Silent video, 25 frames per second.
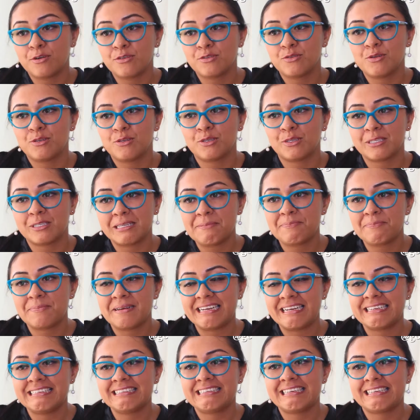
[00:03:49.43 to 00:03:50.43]
consultor del
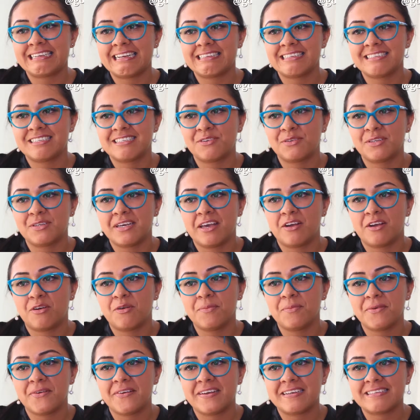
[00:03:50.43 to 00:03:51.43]
Plan Integral de Seguridad y
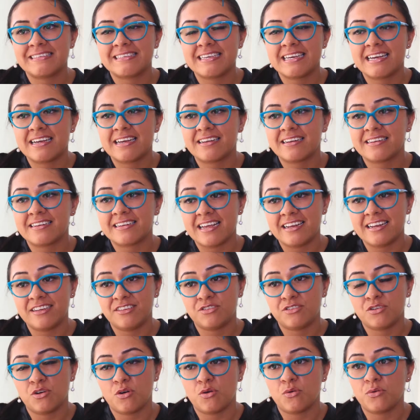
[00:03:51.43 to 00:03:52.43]
Convivencia
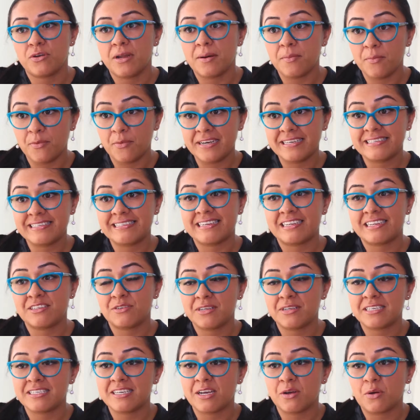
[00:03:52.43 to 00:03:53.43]
realizó una muestra
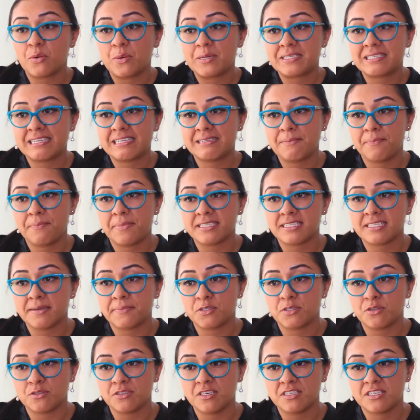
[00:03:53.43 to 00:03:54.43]
de unas encuestas de
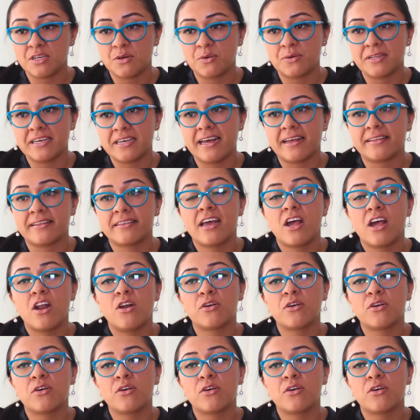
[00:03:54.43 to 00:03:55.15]
percepción de seguridad.